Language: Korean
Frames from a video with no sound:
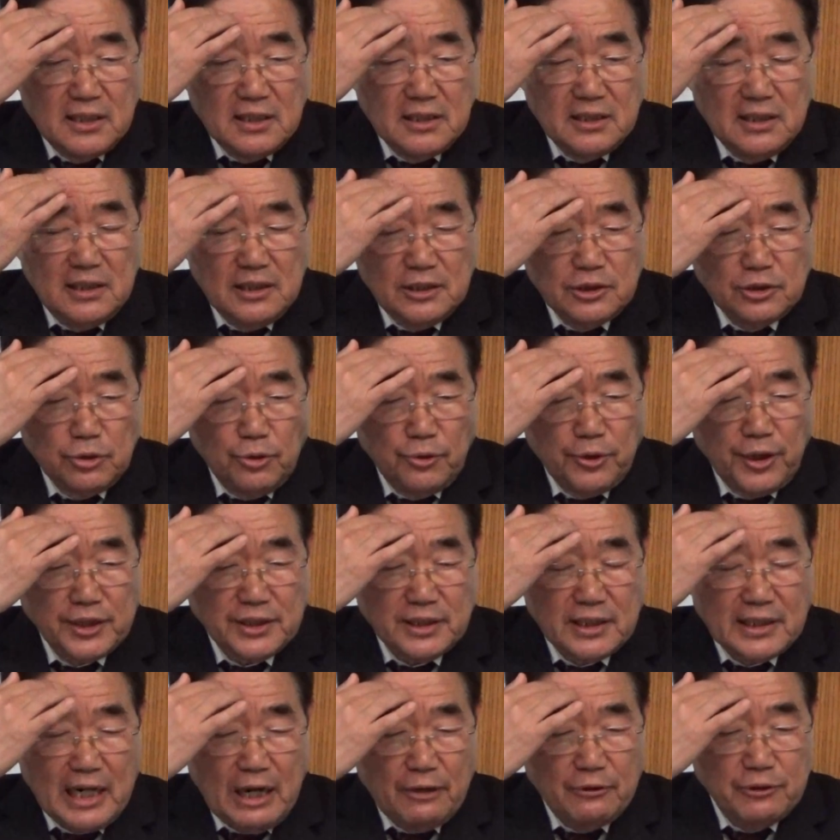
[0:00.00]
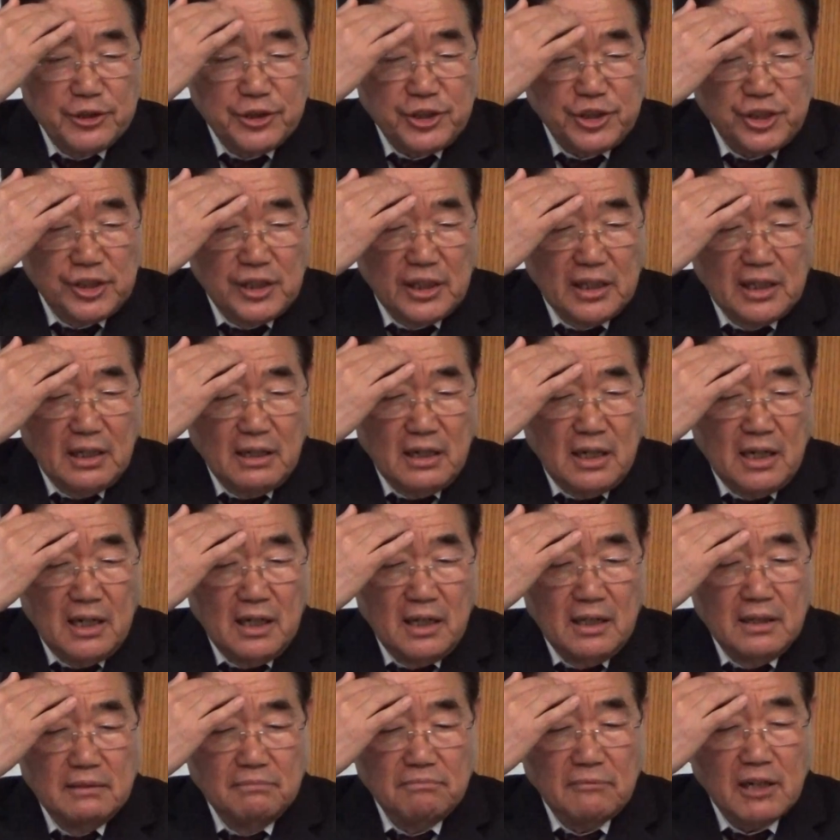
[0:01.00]
이 속에서 나오는 지혜가
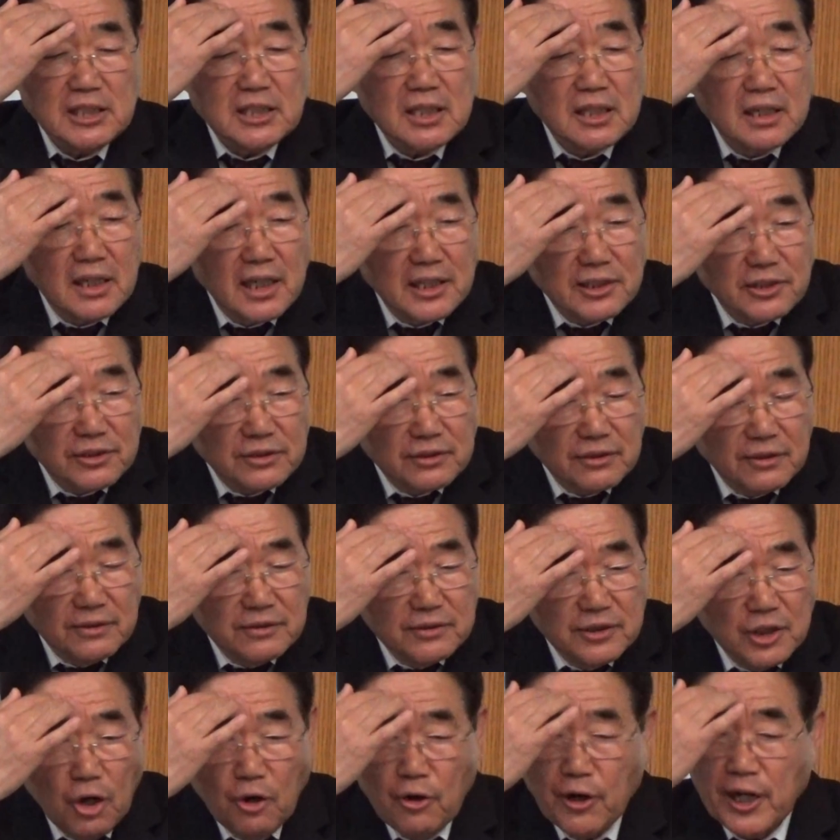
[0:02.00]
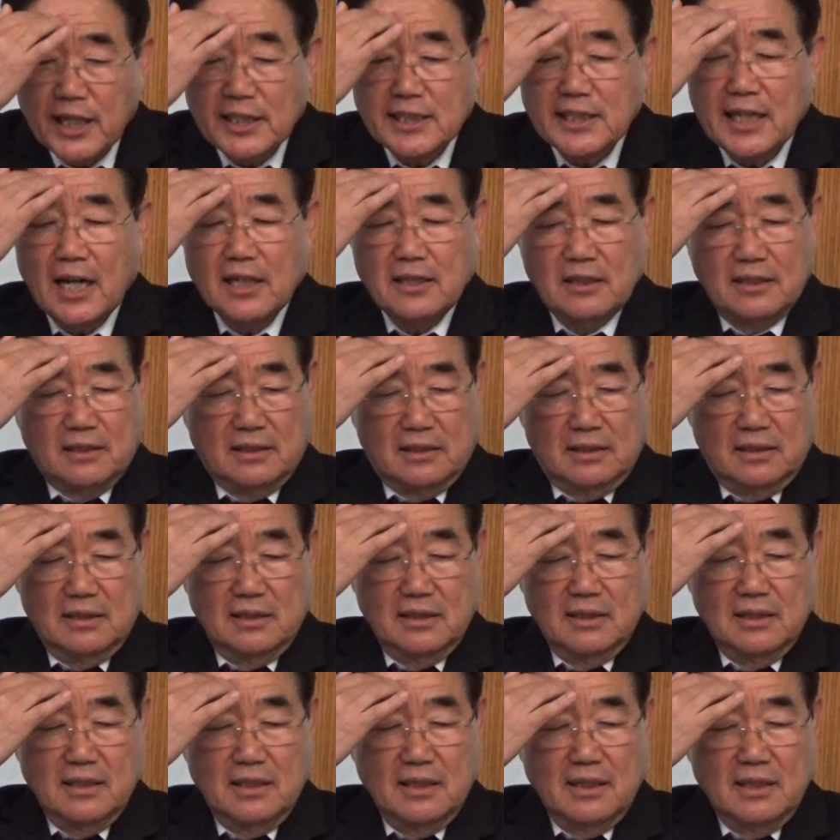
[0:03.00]
마찬가지죠. 영원하지 않은
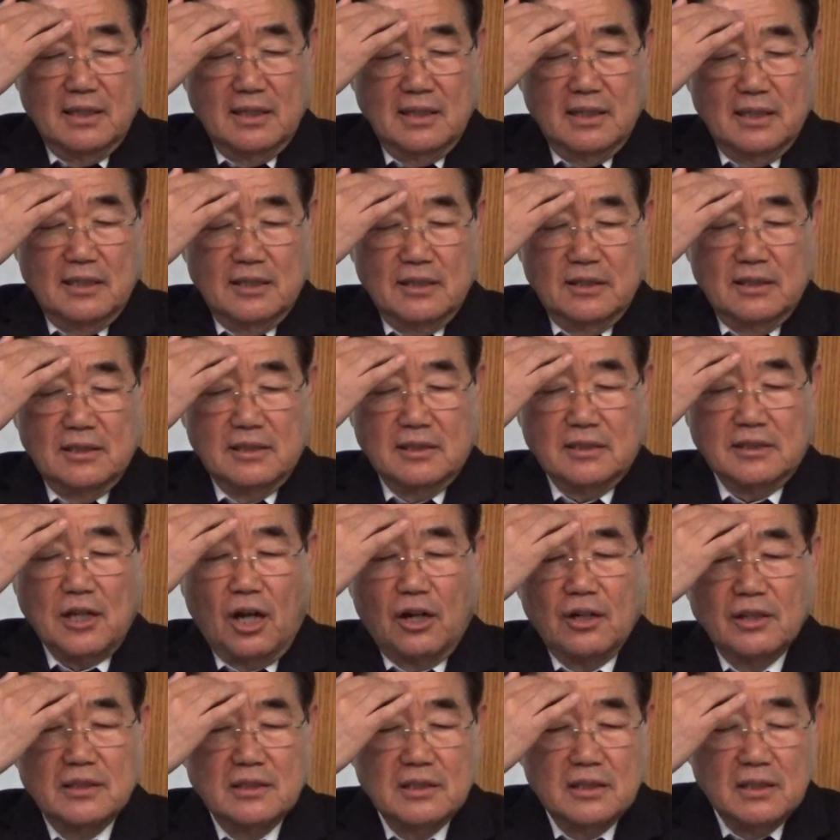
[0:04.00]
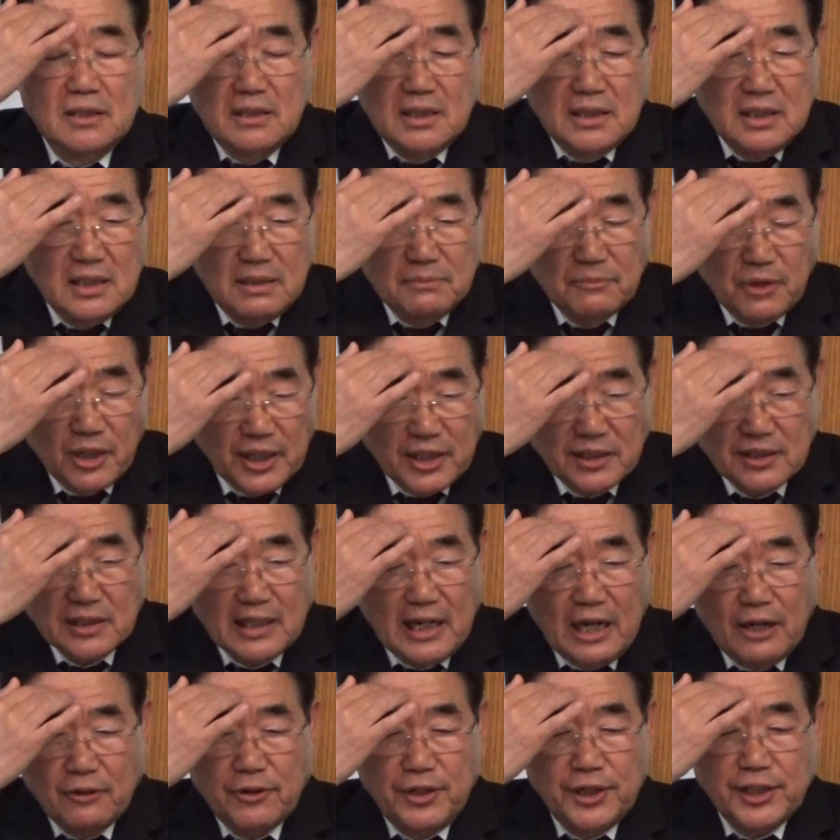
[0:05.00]
썩은 이 머리에서
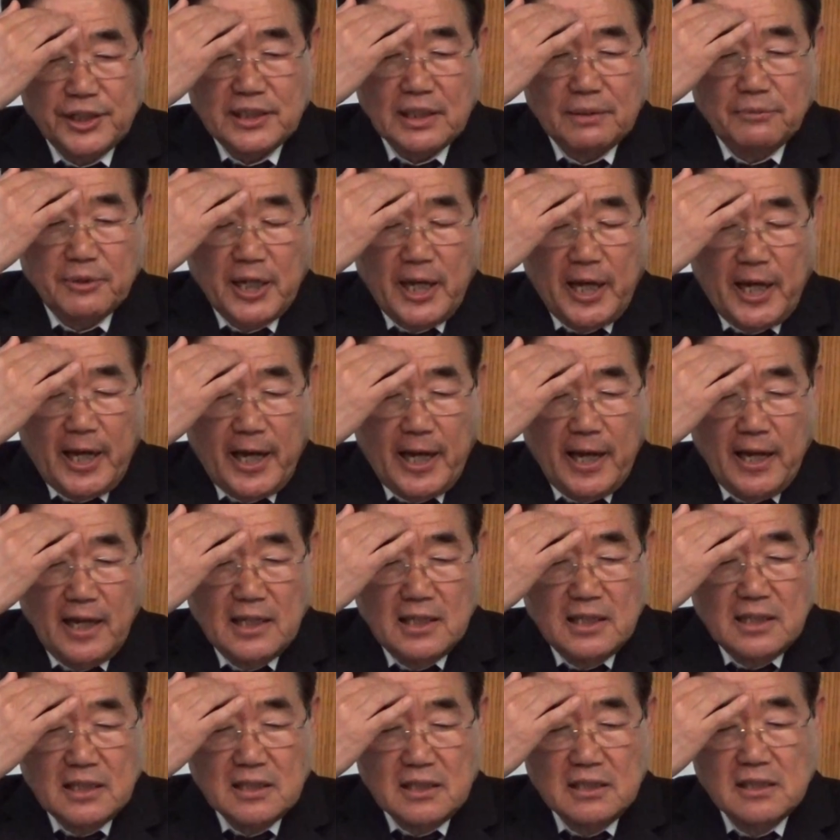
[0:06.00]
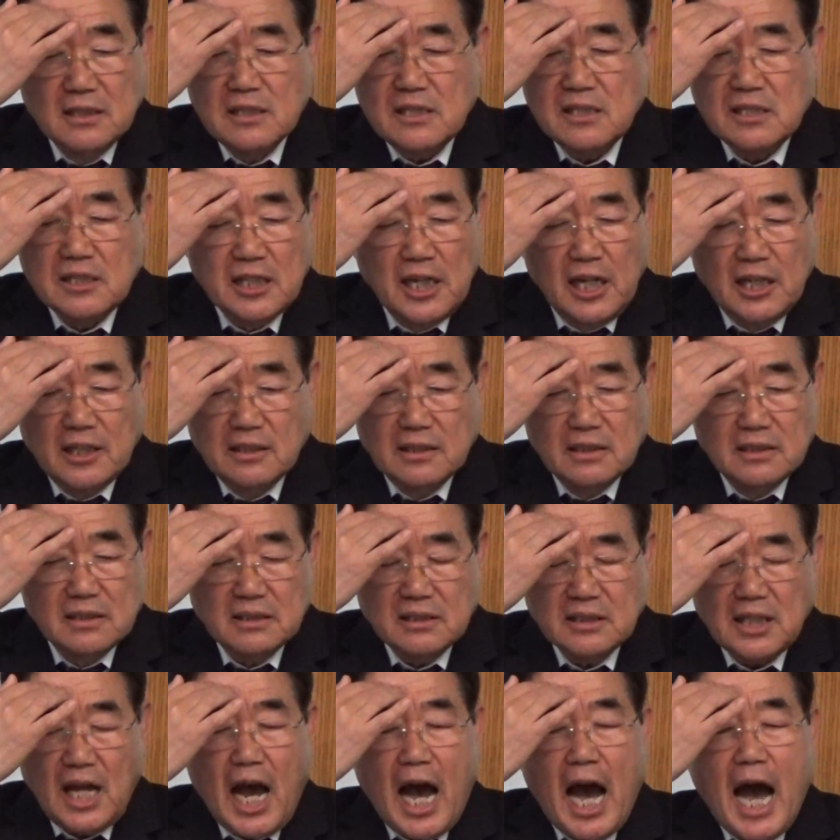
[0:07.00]
나온 거기 때문에 그 지혜는
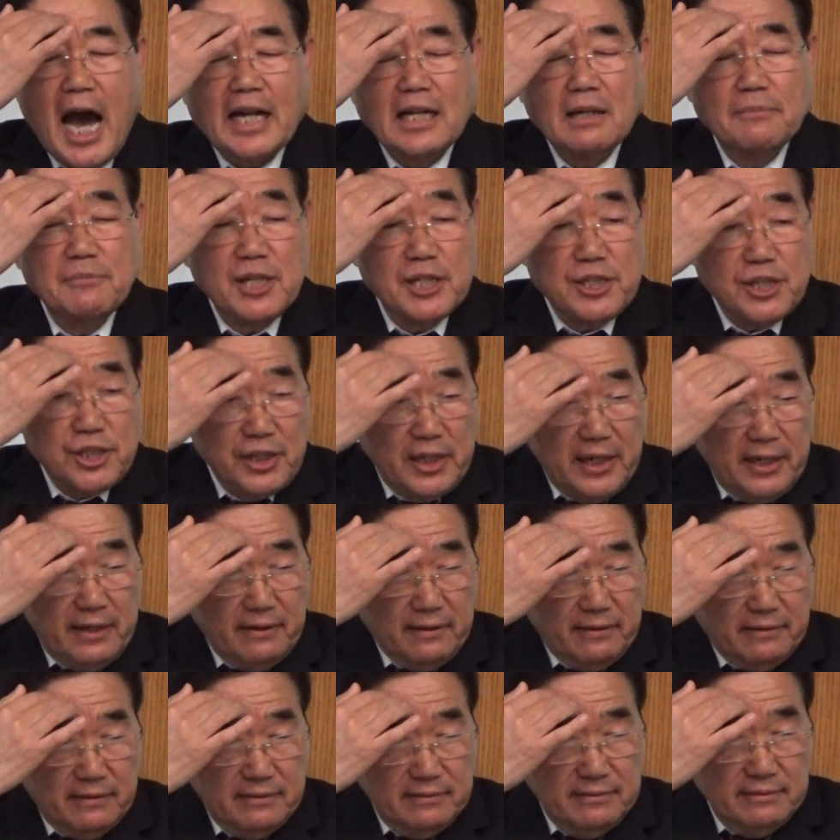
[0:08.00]
사람의 지혜예요.